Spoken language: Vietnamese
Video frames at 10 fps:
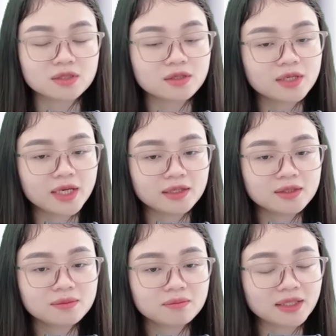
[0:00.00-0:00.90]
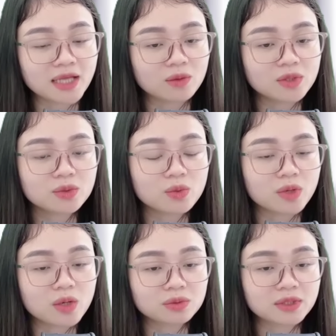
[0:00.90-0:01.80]
Chợt nhớ đến bà Thảo đi
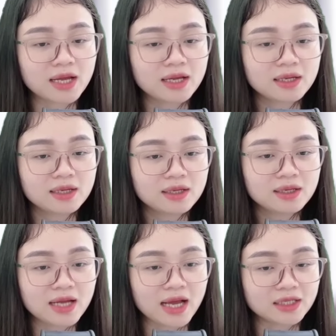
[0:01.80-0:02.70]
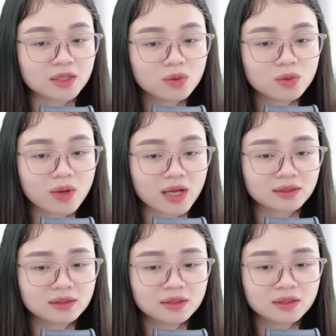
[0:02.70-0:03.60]
cùng ông ta Hải Thịnh hốt
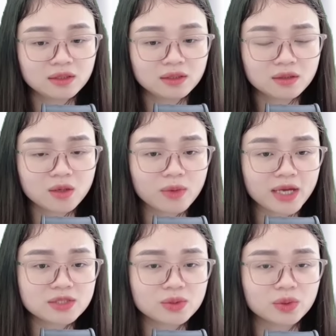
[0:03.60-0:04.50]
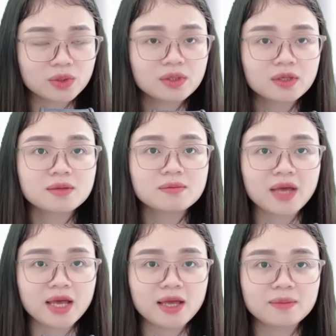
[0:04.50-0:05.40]
hoảng Không hay rồi
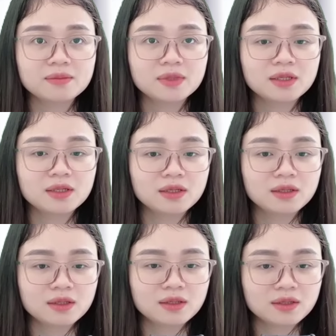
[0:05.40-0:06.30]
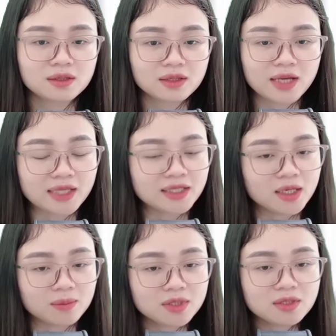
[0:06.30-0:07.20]
Mẹ em Hải
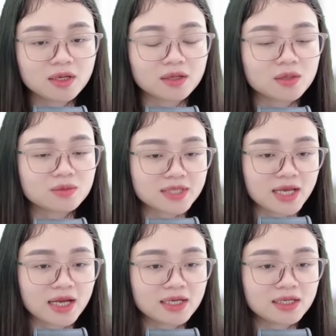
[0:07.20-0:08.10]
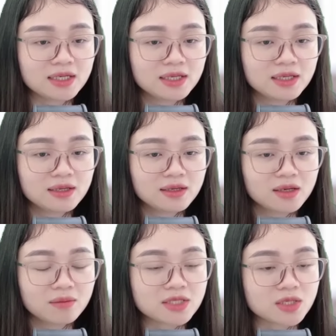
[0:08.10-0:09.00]
Thịnh lập tức khởi động xe lái đi
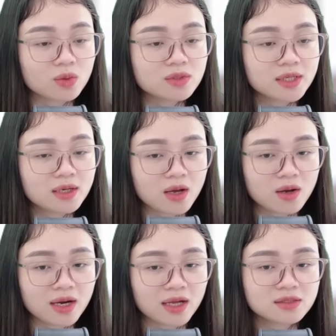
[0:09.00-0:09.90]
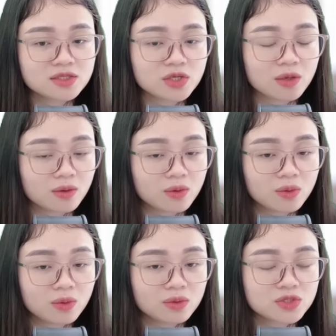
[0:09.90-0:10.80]
Bây giờ cô rất lo lắng cho
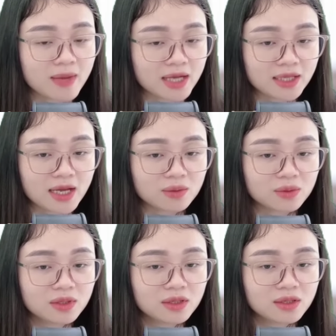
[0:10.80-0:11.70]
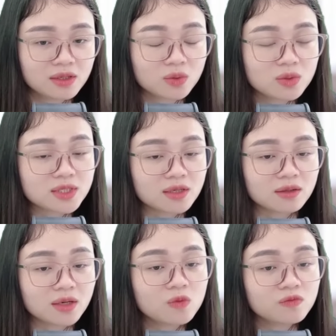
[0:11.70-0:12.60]
cô Cho bà Thảo Cô
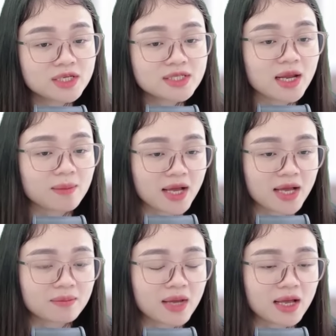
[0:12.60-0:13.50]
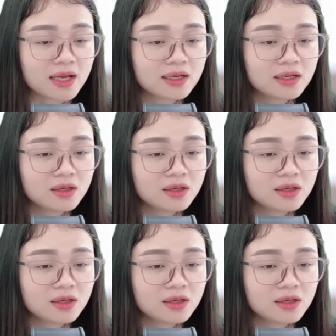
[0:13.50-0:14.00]
sợ ông Vĩnh sẽ làm hại bà